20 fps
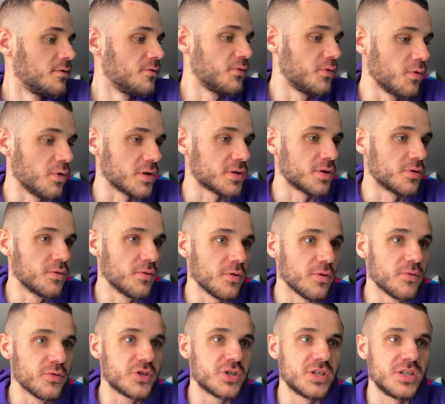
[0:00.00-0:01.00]
Вот, но
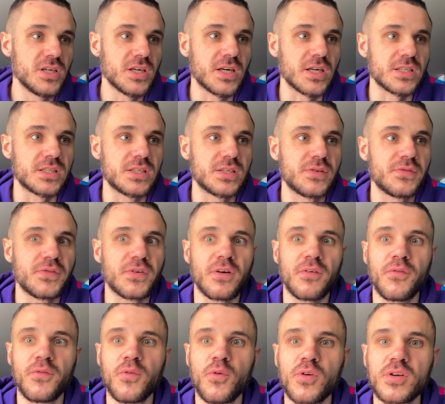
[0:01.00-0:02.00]
лучше ехать в
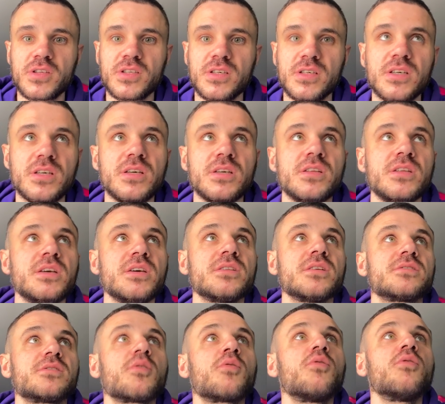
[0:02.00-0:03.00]
комфорте и не
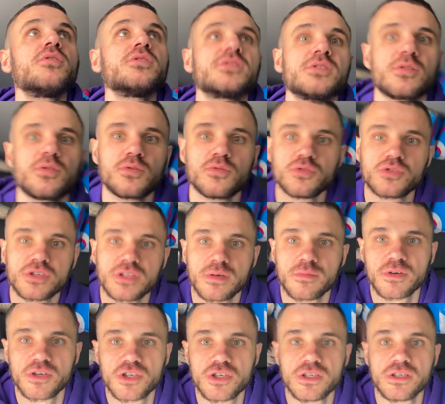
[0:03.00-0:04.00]
на такой загруженной
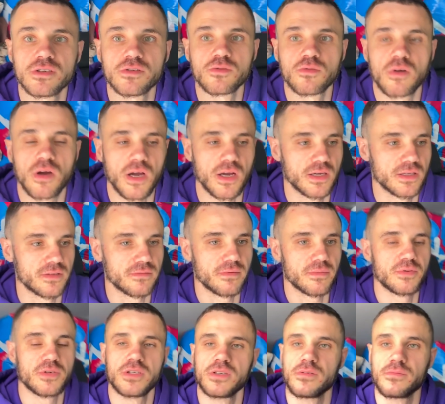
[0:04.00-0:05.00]
машине. Ну как это
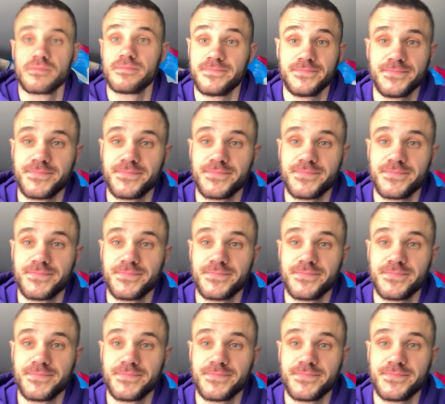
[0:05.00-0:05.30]
вообще?